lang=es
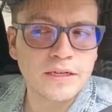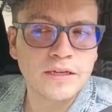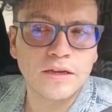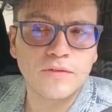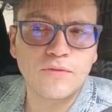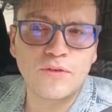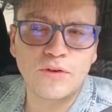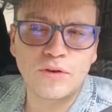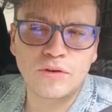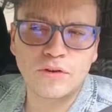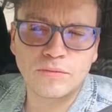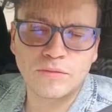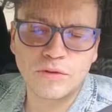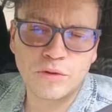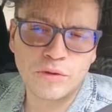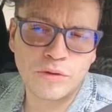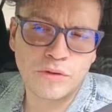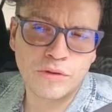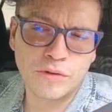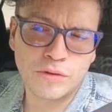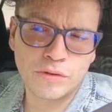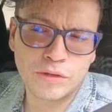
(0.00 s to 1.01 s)
que fueron
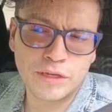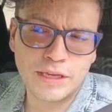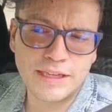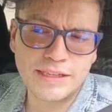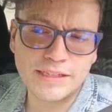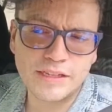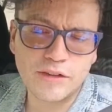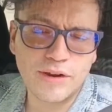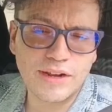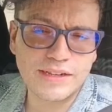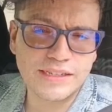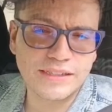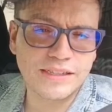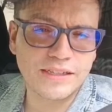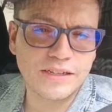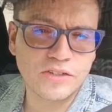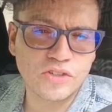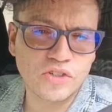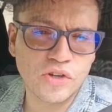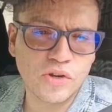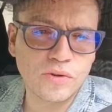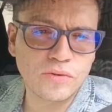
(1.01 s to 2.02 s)
como 15 horas antes
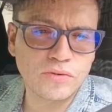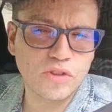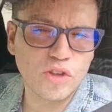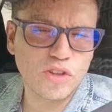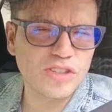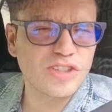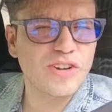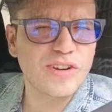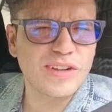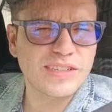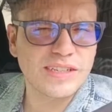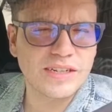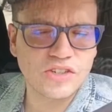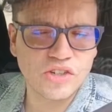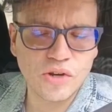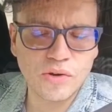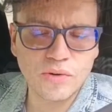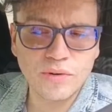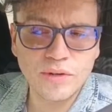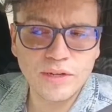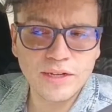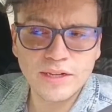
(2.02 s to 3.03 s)
del show, 12 horas del
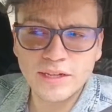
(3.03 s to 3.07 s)
show.